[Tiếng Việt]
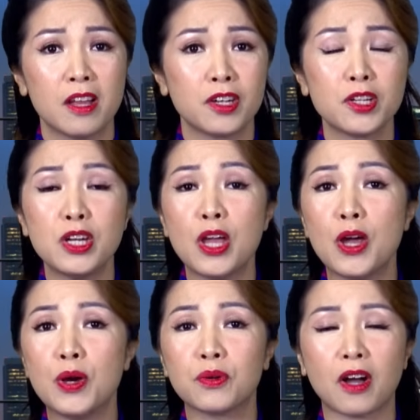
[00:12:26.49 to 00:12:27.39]
nó
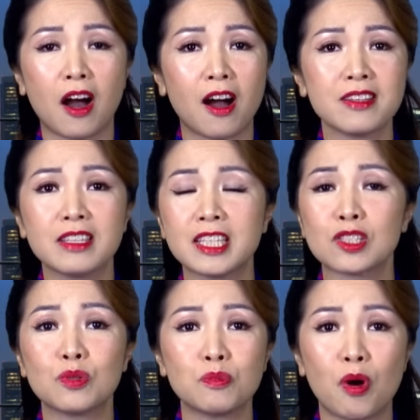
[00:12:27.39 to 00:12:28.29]
đều có những cái
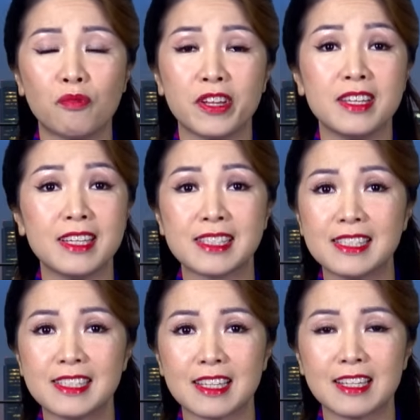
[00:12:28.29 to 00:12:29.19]
xung đột về địa
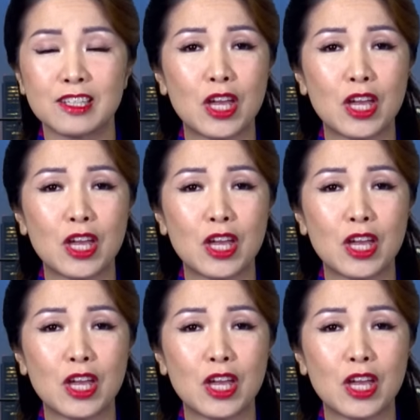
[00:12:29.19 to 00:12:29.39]
chính trị,